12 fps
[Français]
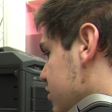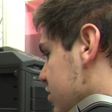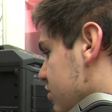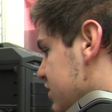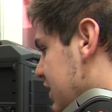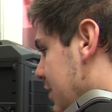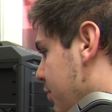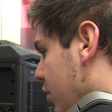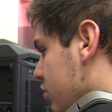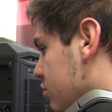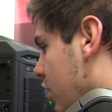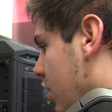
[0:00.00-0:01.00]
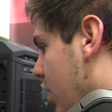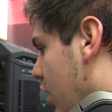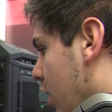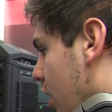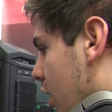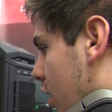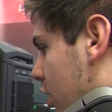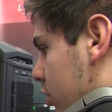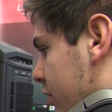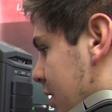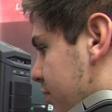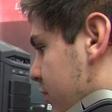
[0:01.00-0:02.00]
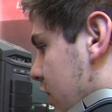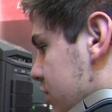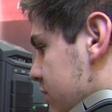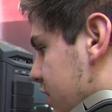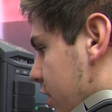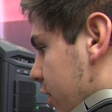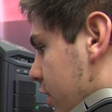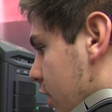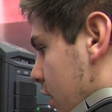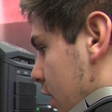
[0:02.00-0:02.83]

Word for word: sort de sniper qu'on a pu voir tout à l'heure.